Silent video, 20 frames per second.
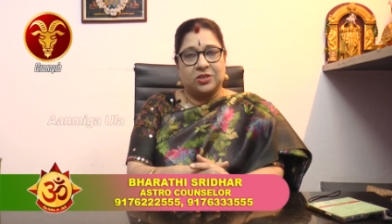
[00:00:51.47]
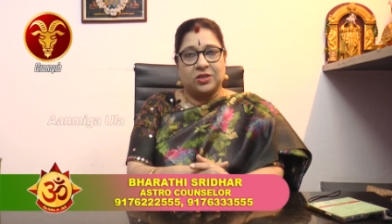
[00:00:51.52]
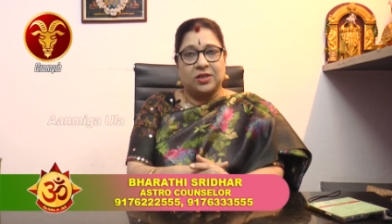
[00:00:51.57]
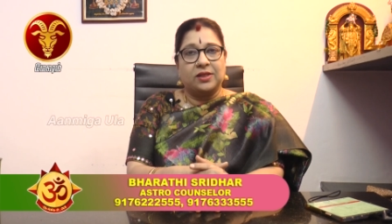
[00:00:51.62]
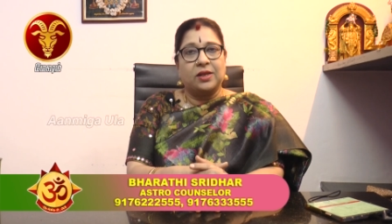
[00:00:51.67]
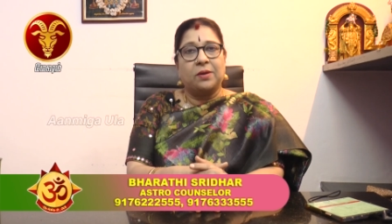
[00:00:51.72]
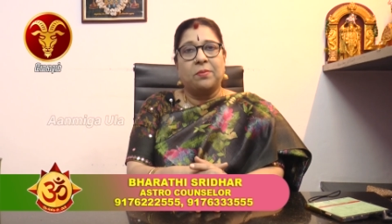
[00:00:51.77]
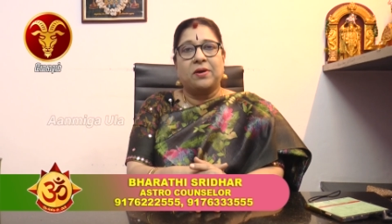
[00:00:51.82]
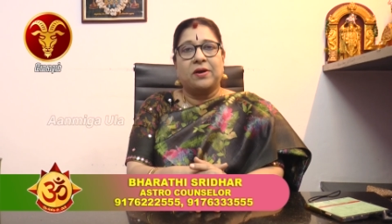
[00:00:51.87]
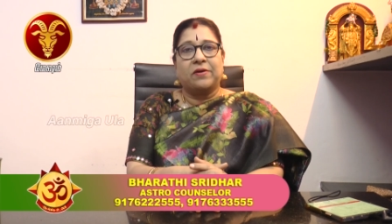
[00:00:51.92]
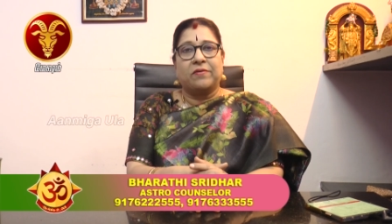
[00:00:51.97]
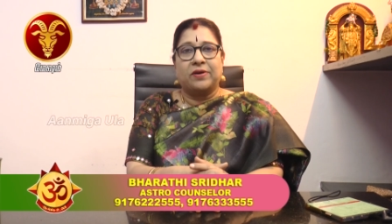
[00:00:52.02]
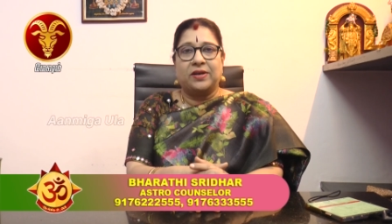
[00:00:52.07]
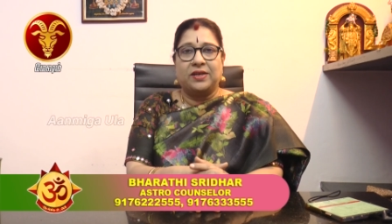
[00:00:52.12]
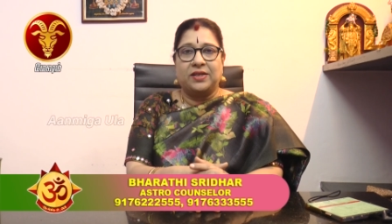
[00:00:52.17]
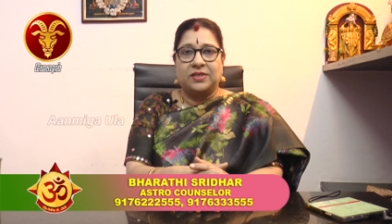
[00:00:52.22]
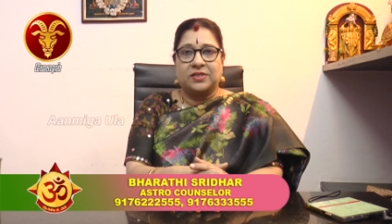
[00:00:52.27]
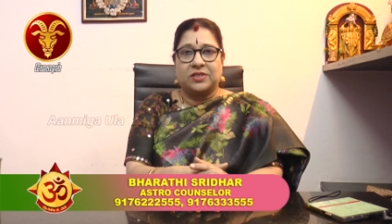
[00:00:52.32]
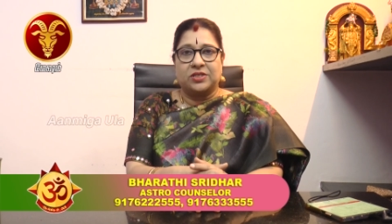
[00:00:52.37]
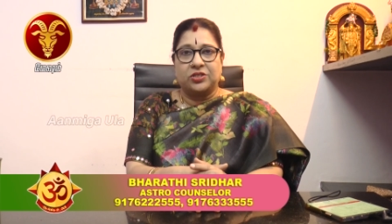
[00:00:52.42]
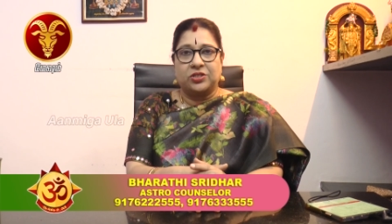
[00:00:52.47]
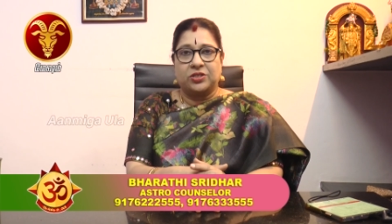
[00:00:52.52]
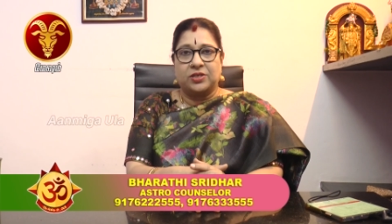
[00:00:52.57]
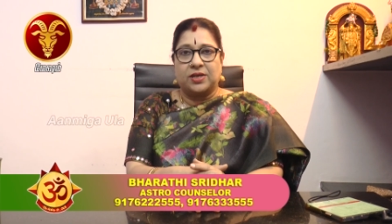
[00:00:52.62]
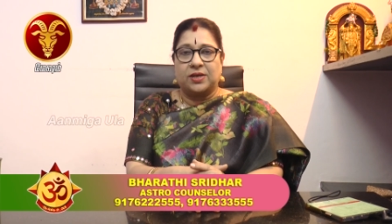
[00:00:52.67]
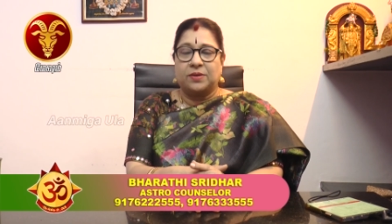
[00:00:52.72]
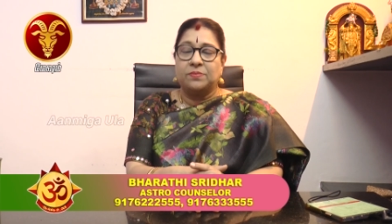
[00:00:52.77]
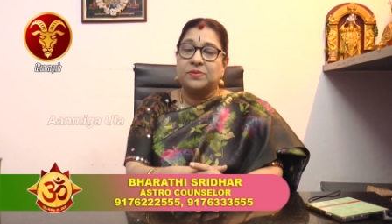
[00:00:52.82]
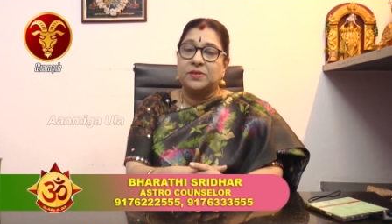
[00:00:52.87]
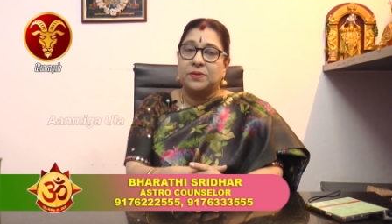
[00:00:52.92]
சந்திர பகவானின்
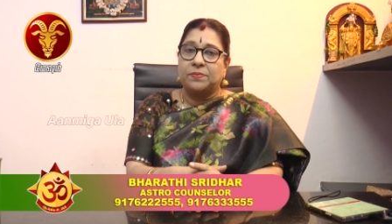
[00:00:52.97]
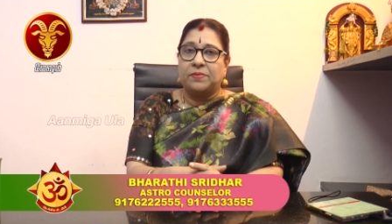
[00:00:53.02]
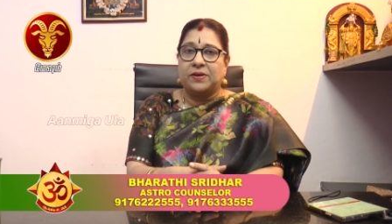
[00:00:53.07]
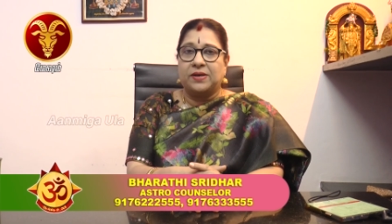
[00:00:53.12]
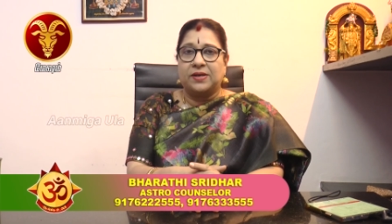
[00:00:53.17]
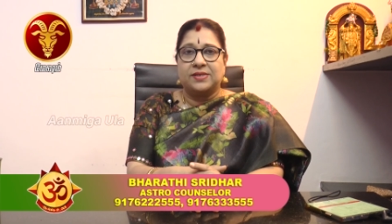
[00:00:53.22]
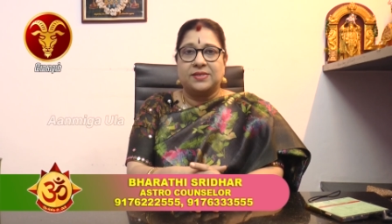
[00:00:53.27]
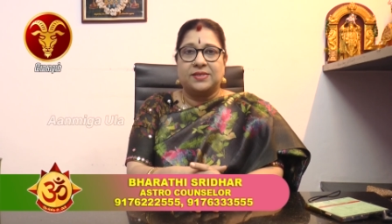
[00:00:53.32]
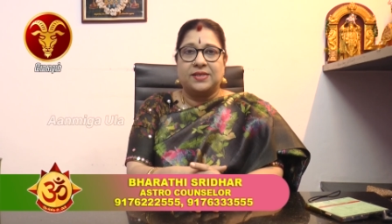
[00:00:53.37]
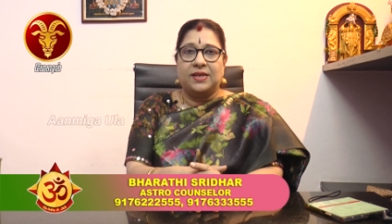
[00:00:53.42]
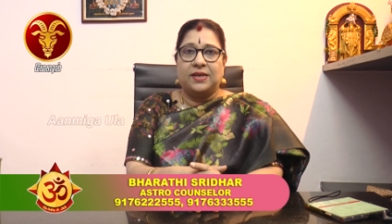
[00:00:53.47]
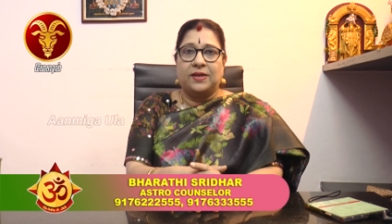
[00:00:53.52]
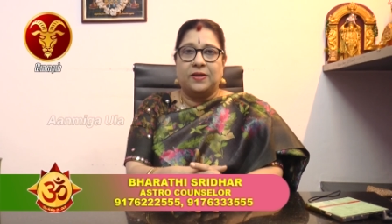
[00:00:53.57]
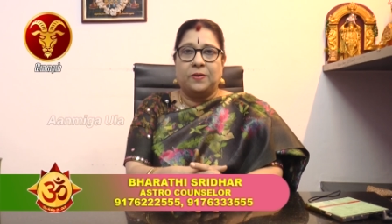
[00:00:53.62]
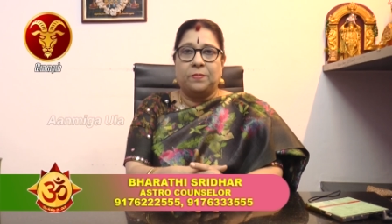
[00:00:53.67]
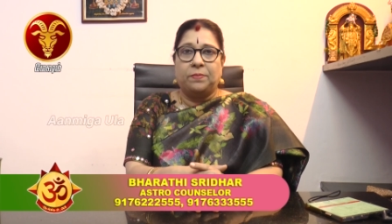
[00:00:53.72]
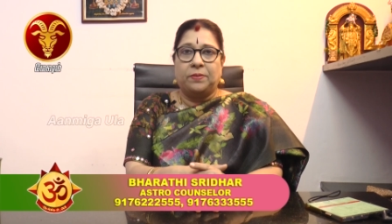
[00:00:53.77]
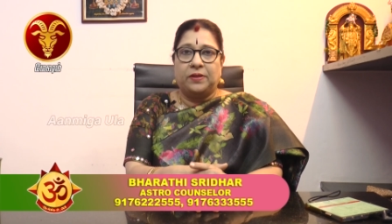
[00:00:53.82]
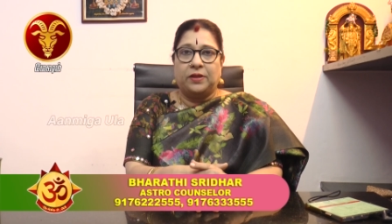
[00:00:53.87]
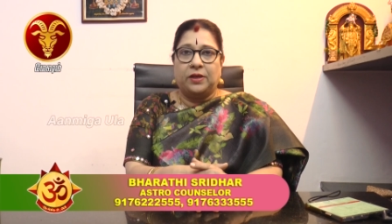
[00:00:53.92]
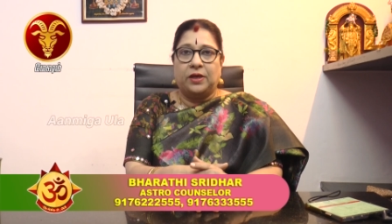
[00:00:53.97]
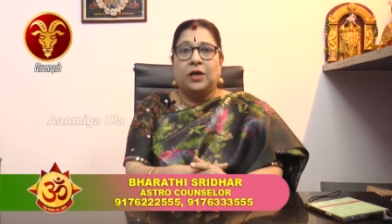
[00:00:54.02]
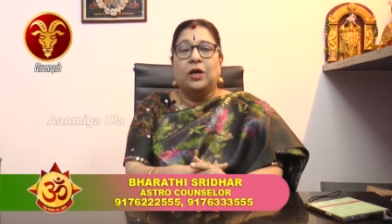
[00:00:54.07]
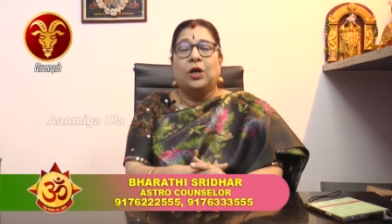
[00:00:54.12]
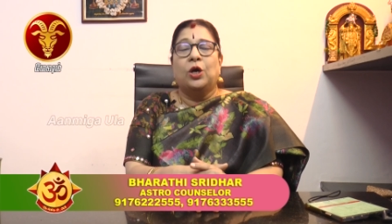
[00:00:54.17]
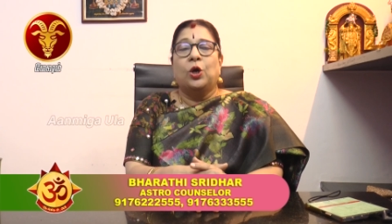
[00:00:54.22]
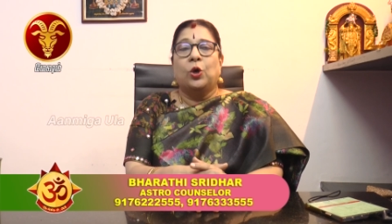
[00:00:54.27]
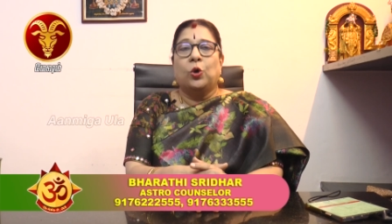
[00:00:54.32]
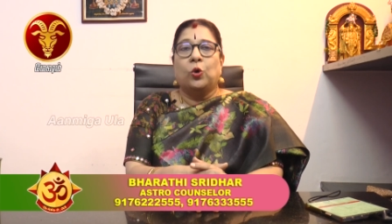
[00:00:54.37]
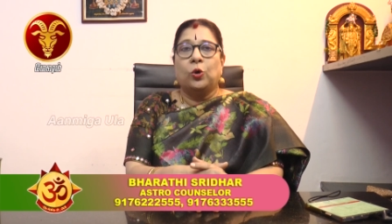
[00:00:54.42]
சஞ்சாரம் சிம்ம ராசியில் இருப்பது
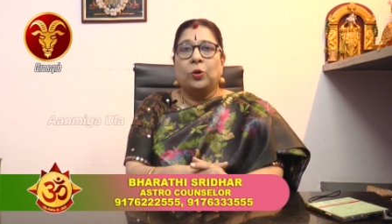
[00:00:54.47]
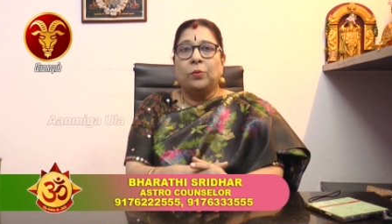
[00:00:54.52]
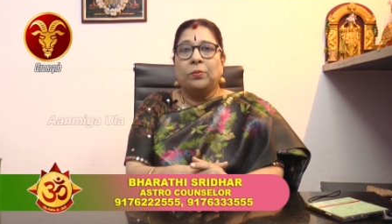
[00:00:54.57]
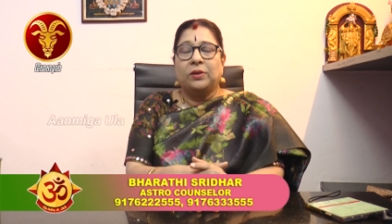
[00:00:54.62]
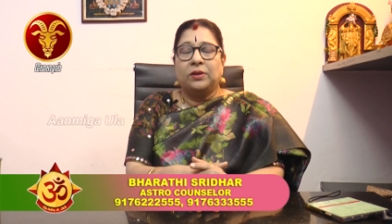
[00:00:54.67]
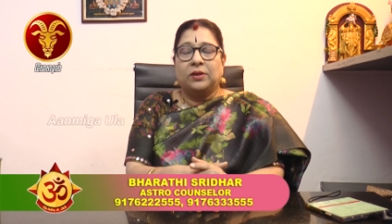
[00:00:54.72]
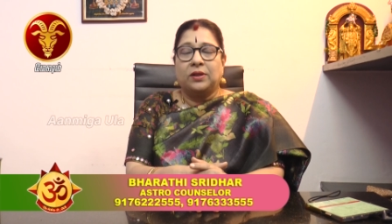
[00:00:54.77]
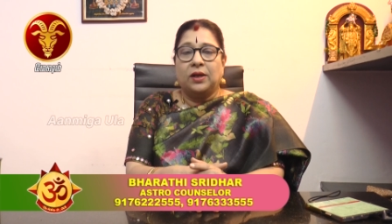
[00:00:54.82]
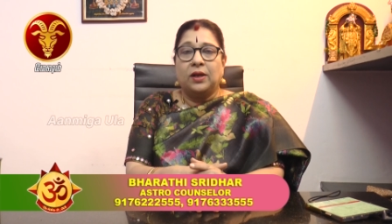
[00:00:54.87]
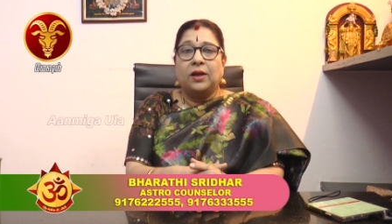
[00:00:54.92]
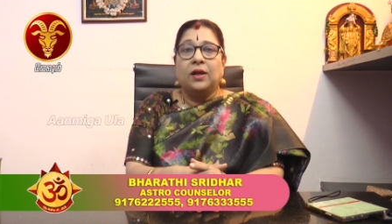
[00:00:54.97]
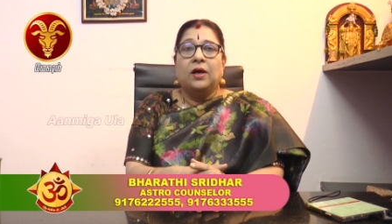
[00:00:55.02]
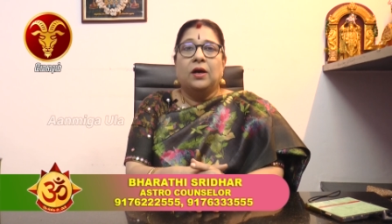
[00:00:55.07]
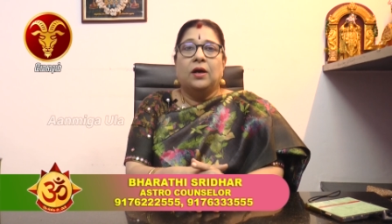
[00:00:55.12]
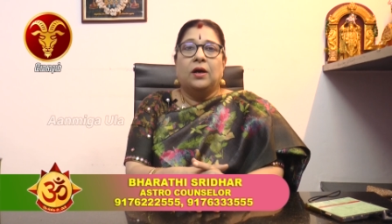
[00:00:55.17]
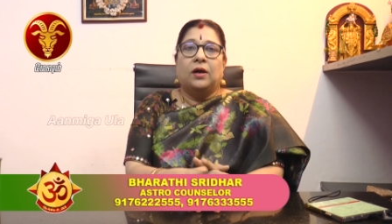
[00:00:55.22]
குடும்பத்தில்